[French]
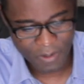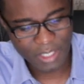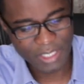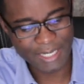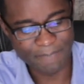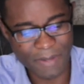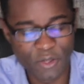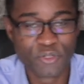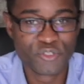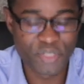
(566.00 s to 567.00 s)
La parole de
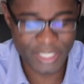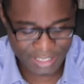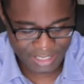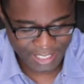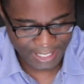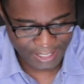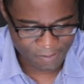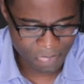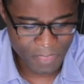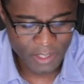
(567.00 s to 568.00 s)
Dieu est claire.
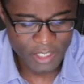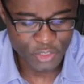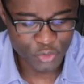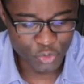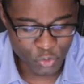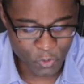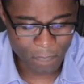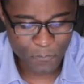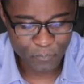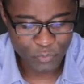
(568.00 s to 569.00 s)
Nous,
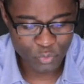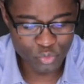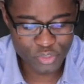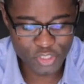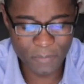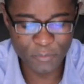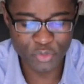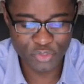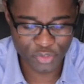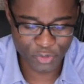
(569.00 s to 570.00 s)
nous sommes de
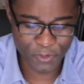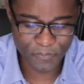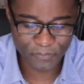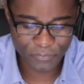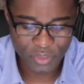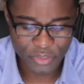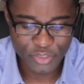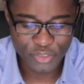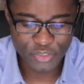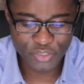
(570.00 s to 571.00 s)
Dieu.
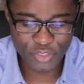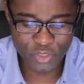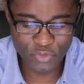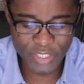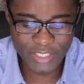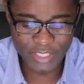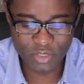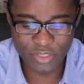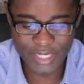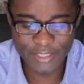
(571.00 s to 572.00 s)
Celui qui
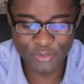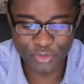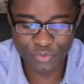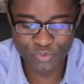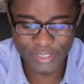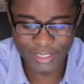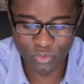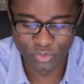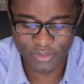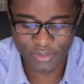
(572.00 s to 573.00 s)
connaît Dieu nous
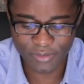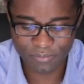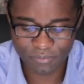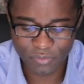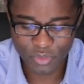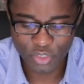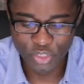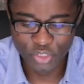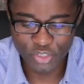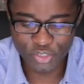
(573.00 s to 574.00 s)
écoute.
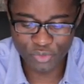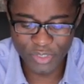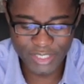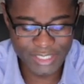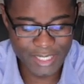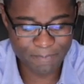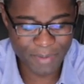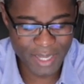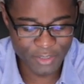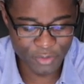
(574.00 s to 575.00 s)
Celui qui n'est
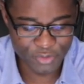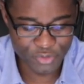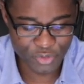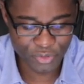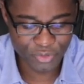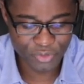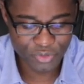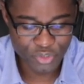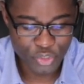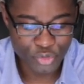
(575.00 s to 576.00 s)
pas de Dieu
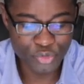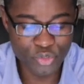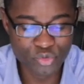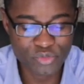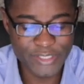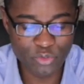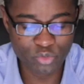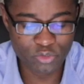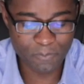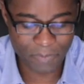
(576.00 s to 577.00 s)
ne nous écoute
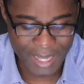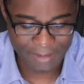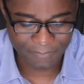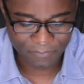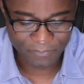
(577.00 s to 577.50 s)
pas.